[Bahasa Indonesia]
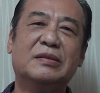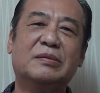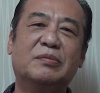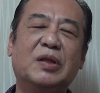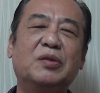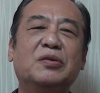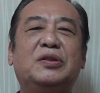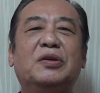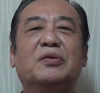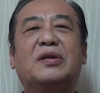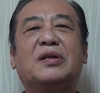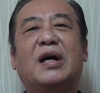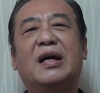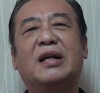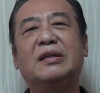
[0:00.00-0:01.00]

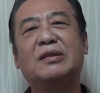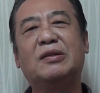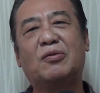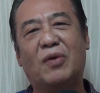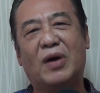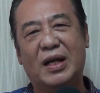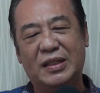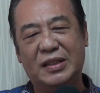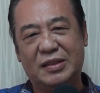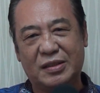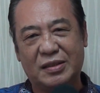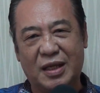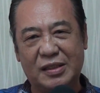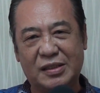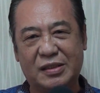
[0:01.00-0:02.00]
menunjukkan
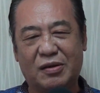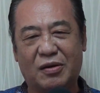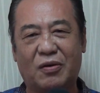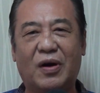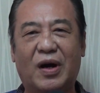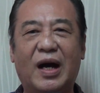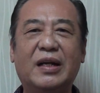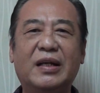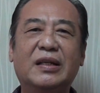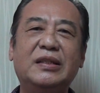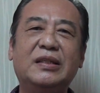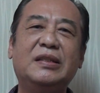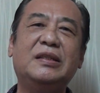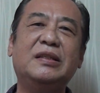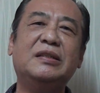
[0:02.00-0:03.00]
kualitas
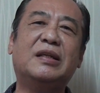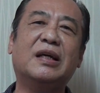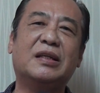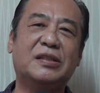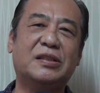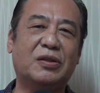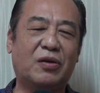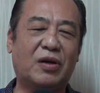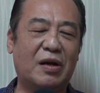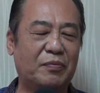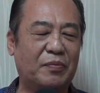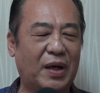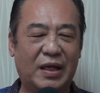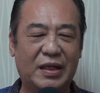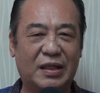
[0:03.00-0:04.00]
rohani dari seorang
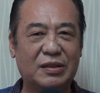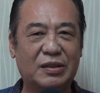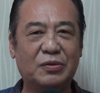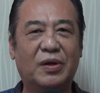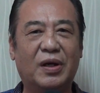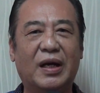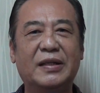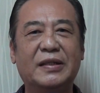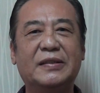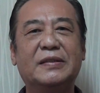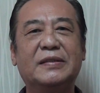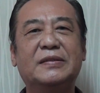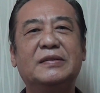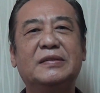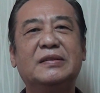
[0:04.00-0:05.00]
pelayan Tuhan,